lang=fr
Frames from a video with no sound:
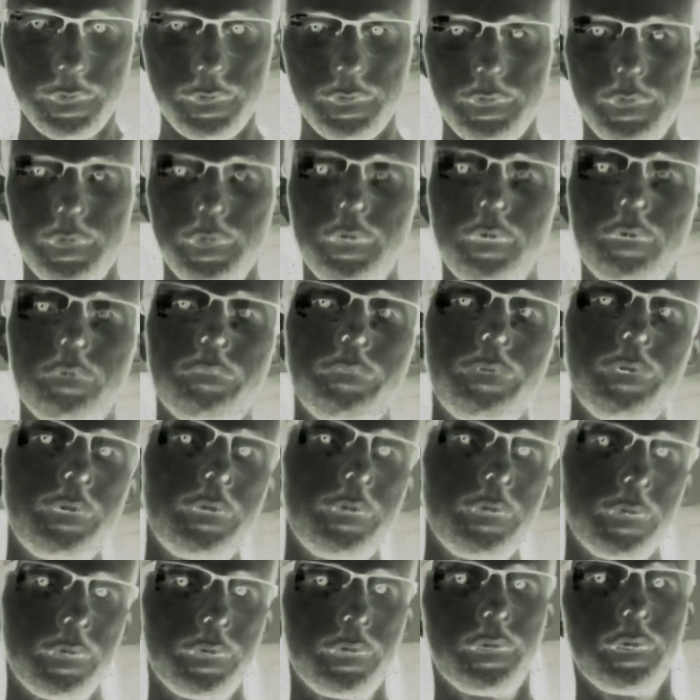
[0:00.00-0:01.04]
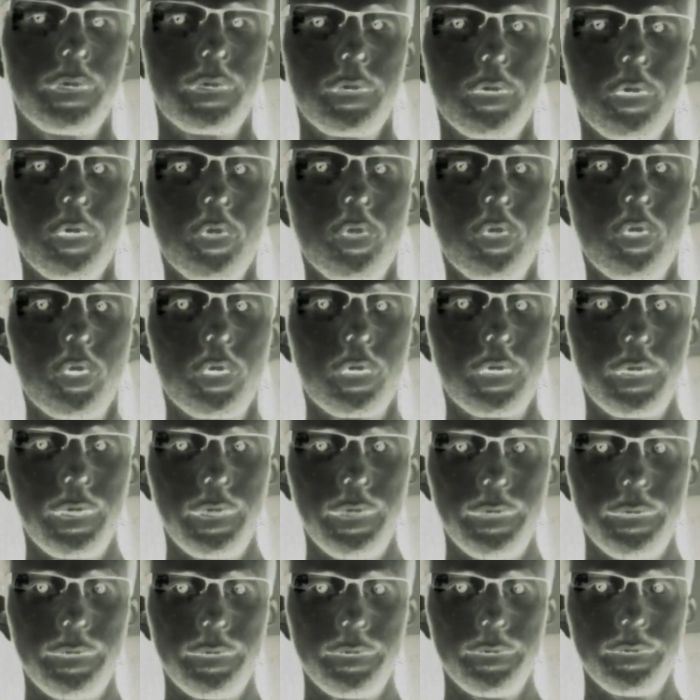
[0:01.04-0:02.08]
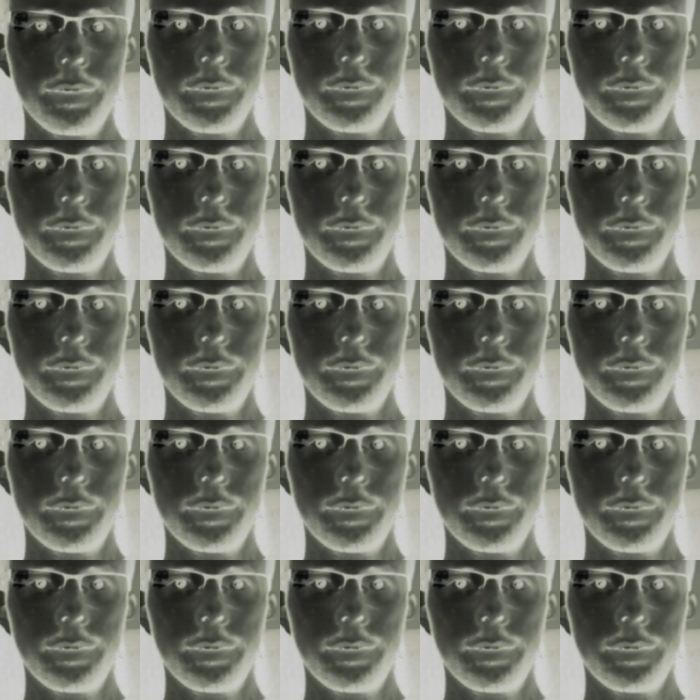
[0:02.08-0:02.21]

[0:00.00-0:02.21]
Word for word: c'est en fait écrit en anglais.